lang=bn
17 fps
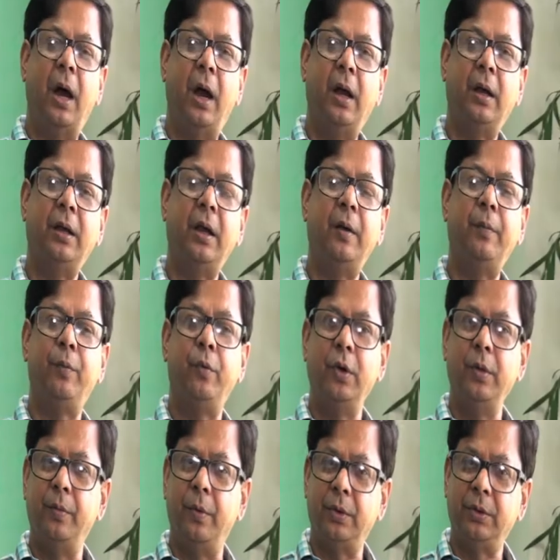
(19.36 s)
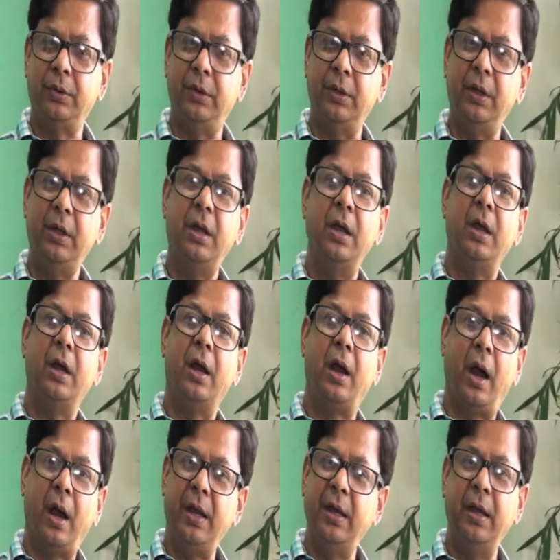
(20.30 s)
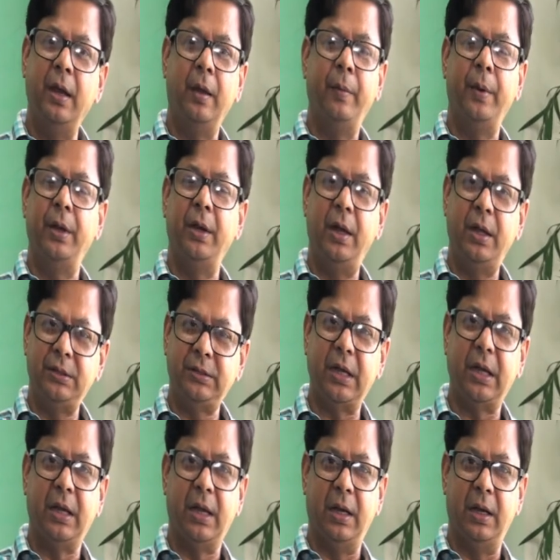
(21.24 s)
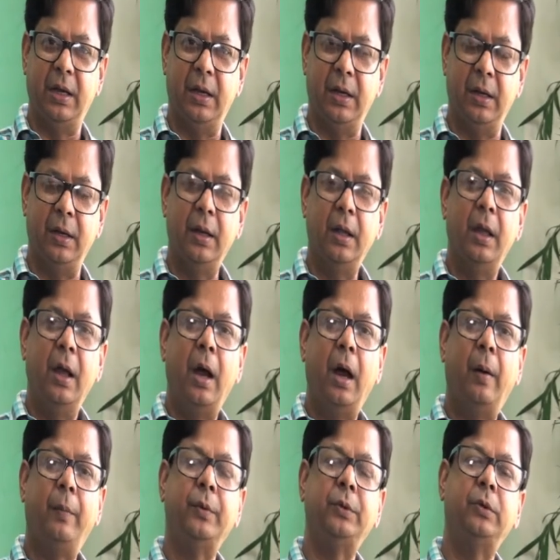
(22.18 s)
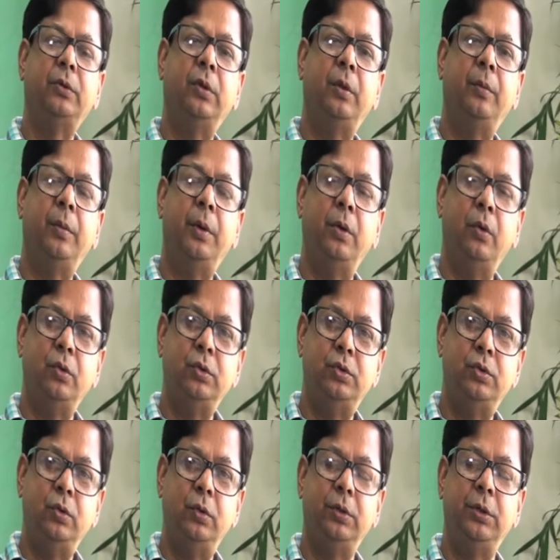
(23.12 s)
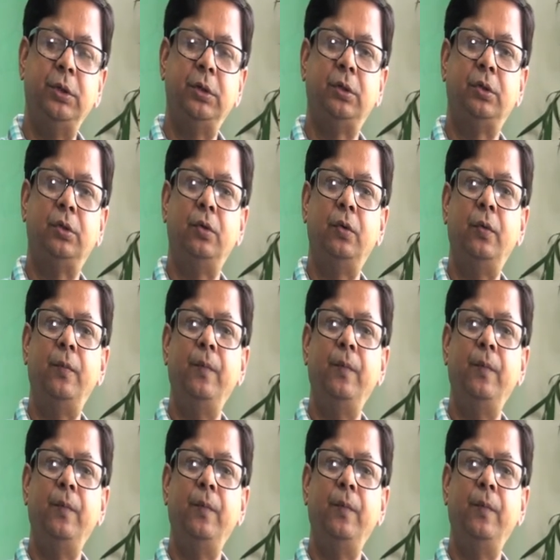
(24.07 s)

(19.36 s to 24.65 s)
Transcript: হাঁটার পরিবর্তে গাড়ি নেবেন না সাইকেল দিন আপাতত আমরা নজরুল তীর্থ